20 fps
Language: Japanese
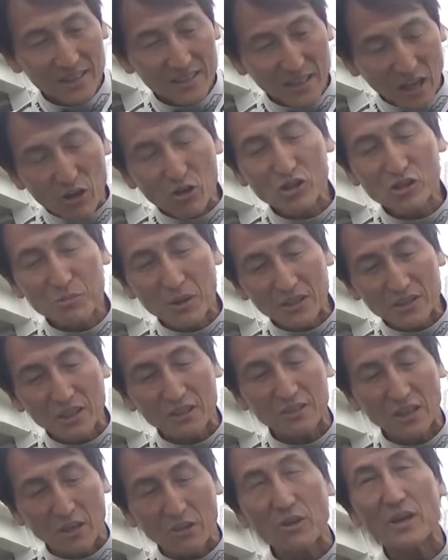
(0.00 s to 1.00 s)
楽しませ
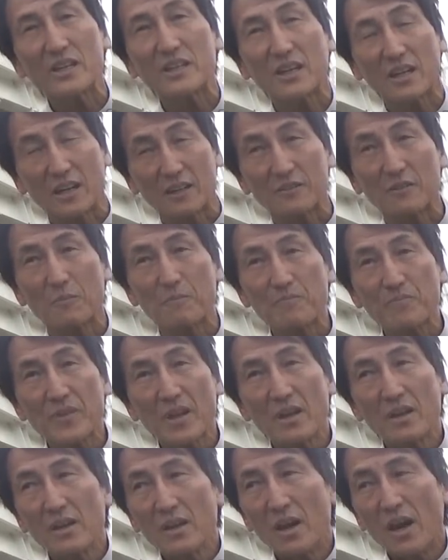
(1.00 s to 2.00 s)
てくれるのはいいかなと
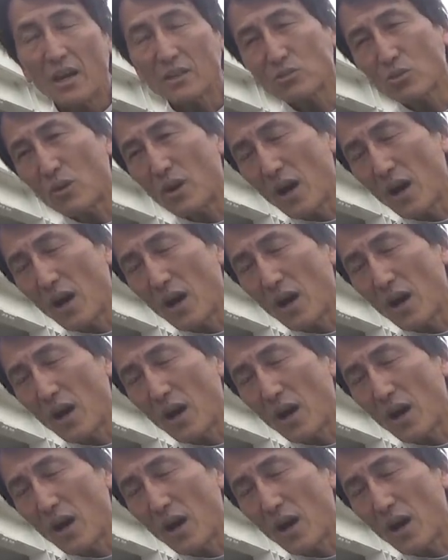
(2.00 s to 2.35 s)
あと